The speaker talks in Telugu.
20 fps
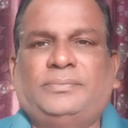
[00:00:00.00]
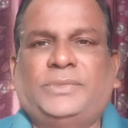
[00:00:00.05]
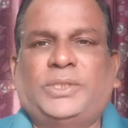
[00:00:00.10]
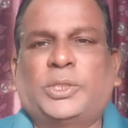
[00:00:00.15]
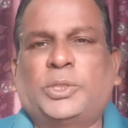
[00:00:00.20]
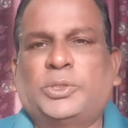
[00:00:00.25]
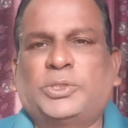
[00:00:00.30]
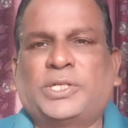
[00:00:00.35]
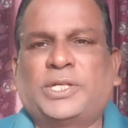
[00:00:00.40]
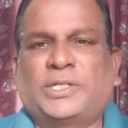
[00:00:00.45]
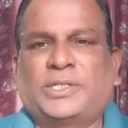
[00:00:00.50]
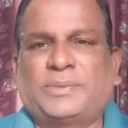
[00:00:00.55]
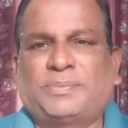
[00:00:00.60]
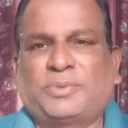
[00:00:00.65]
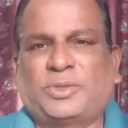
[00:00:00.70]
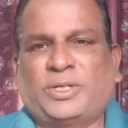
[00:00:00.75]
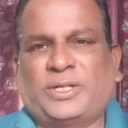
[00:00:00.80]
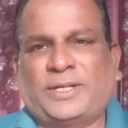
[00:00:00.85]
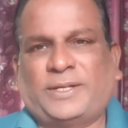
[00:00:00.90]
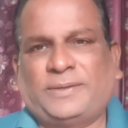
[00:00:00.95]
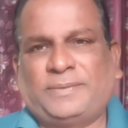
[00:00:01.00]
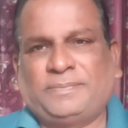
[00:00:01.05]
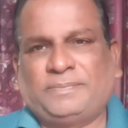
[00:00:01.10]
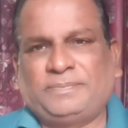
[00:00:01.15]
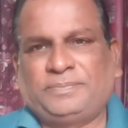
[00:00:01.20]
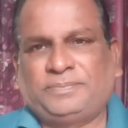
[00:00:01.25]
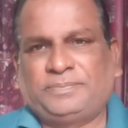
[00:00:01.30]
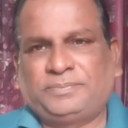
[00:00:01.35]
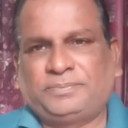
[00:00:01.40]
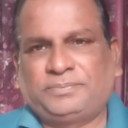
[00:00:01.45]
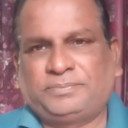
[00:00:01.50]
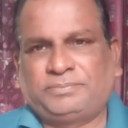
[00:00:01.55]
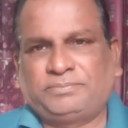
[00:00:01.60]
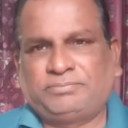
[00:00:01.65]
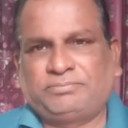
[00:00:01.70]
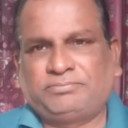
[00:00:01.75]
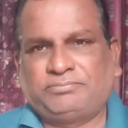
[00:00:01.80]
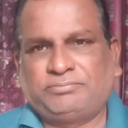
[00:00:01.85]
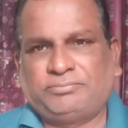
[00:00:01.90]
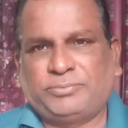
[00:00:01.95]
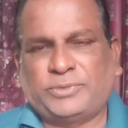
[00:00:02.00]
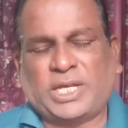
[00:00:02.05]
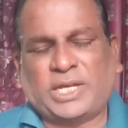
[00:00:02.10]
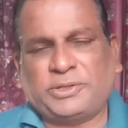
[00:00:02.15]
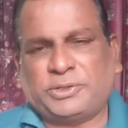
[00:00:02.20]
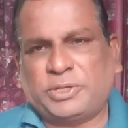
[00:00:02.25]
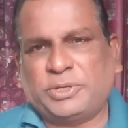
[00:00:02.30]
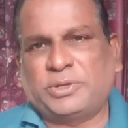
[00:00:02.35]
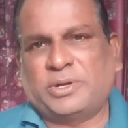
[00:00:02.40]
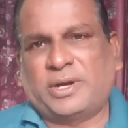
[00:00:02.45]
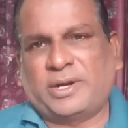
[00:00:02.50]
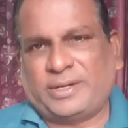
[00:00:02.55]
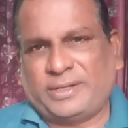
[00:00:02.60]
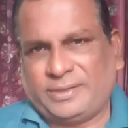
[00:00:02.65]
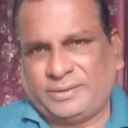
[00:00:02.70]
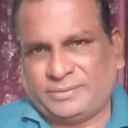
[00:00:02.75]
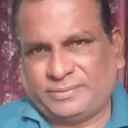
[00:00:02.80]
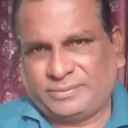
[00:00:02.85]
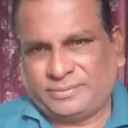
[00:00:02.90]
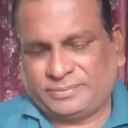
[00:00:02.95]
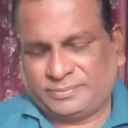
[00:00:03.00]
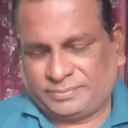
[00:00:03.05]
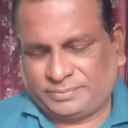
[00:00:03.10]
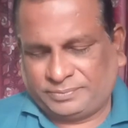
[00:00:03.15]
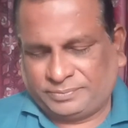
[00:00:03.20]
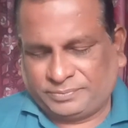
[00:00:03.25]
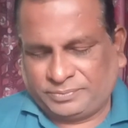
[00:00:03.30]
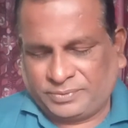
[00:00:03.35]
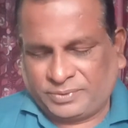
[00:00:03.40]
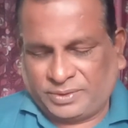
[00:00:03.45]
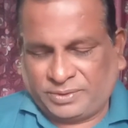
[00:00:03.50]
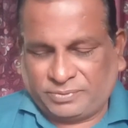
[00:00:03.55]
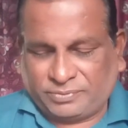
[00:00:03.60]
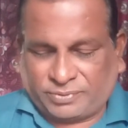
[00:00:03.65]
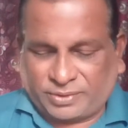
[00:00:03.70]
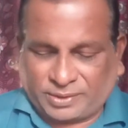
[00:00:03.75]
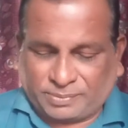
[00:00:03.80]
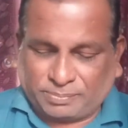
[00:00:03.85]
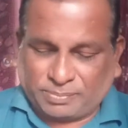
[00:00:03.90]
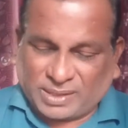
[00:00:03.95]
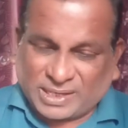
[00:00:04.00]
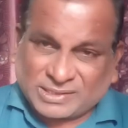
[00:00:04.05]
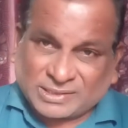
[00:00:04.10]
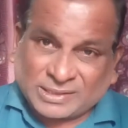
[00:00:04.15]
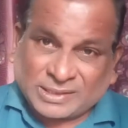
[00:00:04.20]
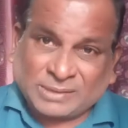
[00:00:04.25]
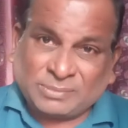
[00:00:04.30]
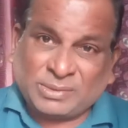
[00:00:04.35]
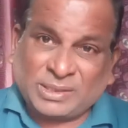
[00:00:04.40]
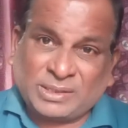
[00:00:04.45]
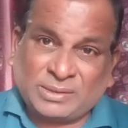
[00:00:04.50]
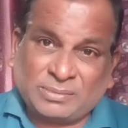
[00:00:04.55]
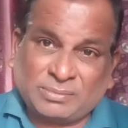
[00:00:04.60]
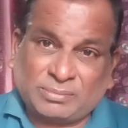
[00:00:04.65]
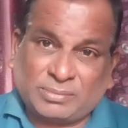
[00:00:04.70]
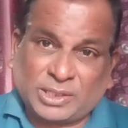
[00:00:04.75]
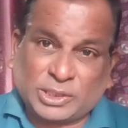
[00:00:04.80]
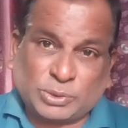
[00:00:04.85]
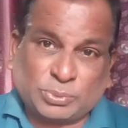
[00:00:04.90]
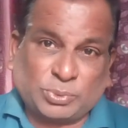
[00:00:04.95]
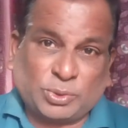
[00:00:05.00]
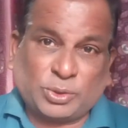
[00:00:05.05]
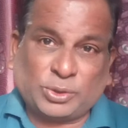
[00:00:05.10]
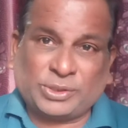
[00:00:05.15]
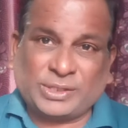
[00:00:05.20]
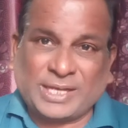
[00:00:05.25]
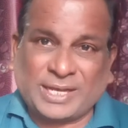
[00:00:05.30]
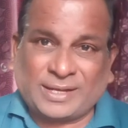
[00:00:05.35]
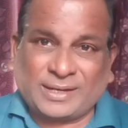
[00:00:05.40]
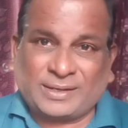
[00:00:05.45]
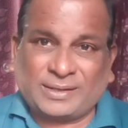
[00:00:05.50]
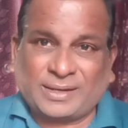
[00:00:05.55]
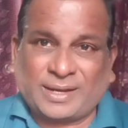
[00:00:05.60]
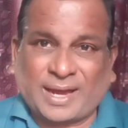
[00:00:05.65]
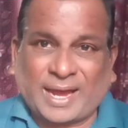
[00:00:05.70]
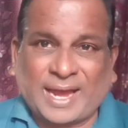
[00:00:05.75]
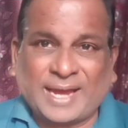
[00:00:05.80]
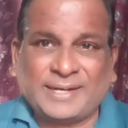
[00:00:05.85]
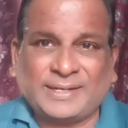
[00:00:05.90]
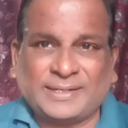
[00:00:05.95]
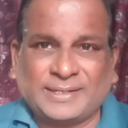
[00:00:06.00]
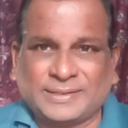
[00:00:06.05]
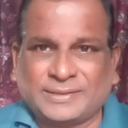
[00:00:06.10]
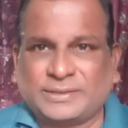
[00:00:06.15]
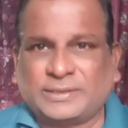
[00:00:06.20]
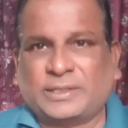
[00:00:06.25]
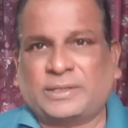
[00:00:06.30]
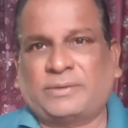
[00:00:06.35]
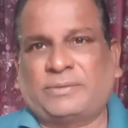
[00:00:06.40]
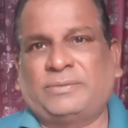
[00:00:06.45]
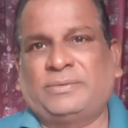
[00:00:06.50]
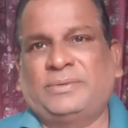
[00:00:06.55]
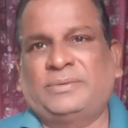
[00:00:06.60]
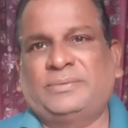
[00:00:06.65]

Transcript: ఇంకోసారి చెప్తున్నా థ్యాంక్ యూ గాడ్ ఫర్ బ్లెస్సింగ్ మీ మచ్ మోర్ దాన్ ఐ డిజర్వ్